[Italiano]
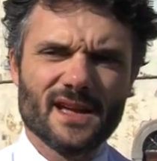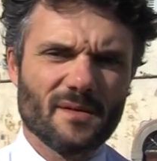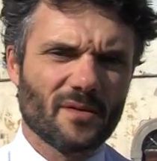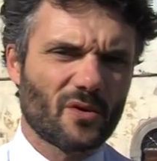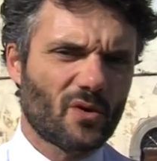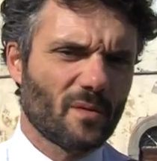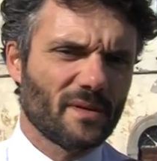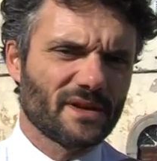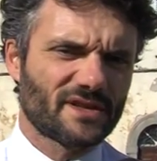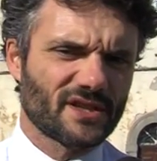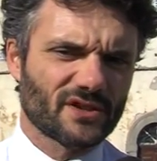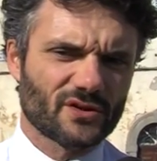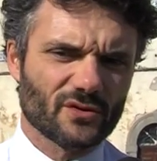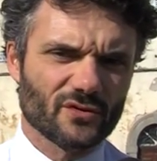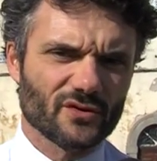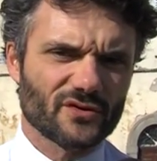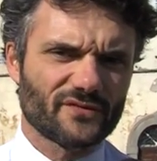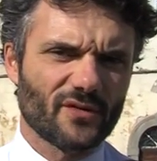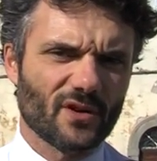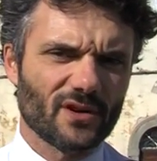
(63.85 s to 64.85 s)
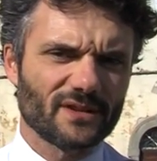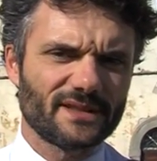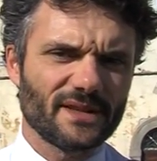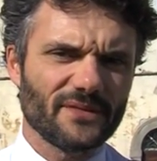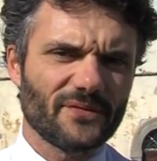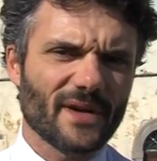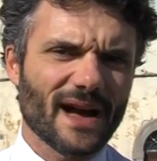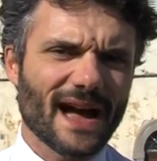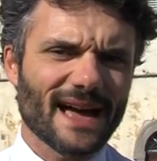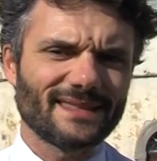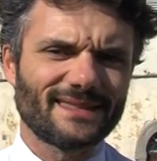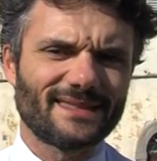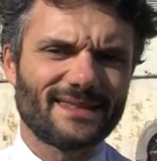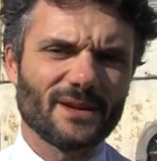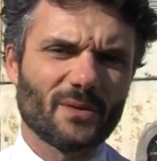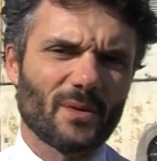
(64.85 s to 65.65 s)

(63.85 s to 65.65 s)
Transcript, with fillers: come si sono svolti i fatti,